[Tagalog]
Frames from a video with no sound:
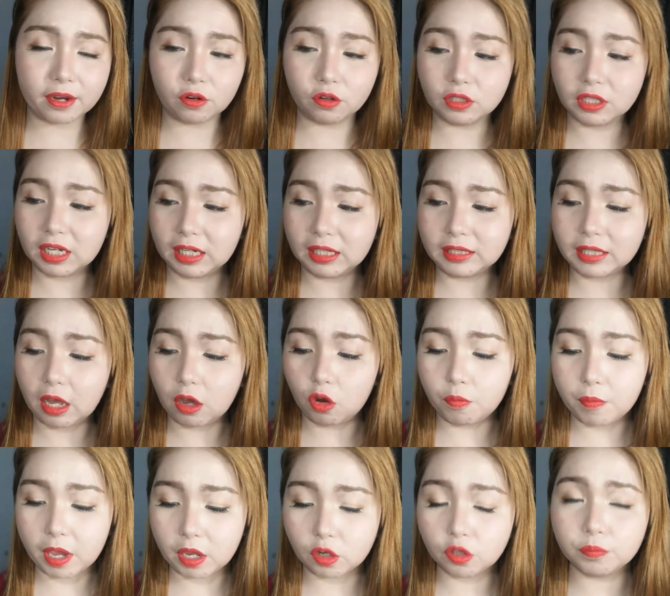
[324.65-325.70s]
Pero
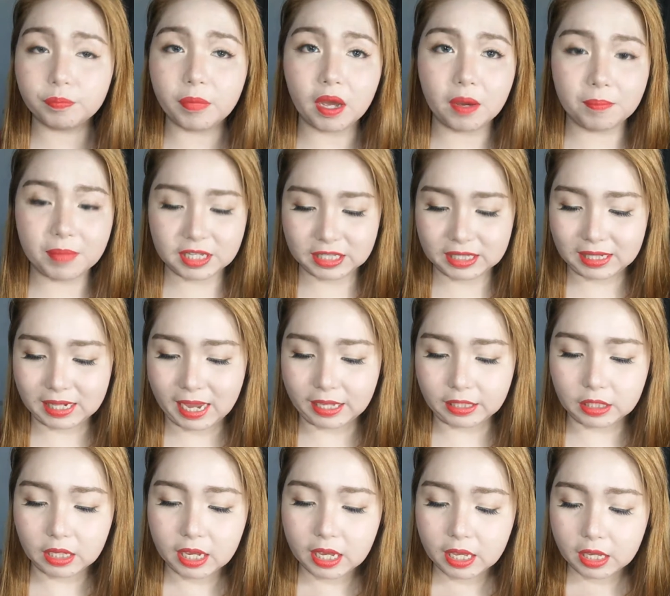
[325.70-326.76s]
nakita ko meron pang mas
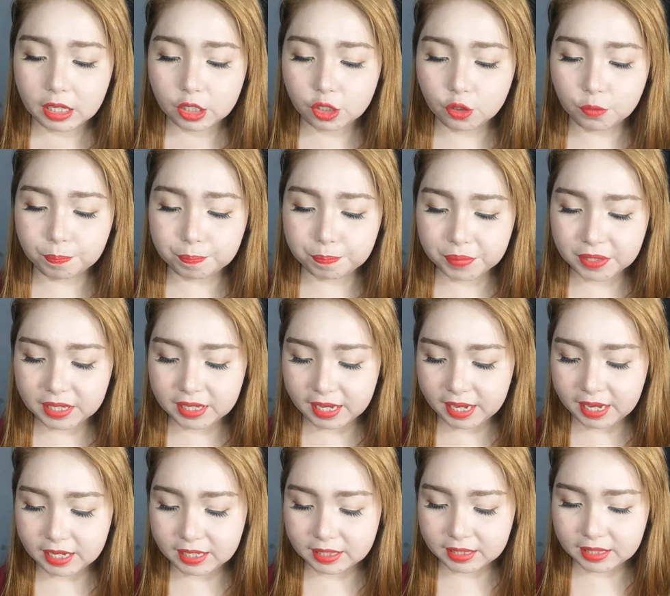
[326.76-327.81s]
light yung
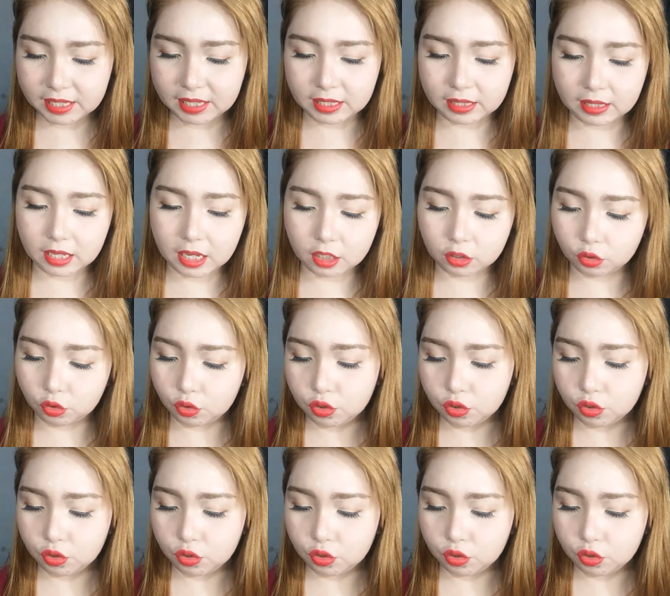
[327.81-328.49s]
P18.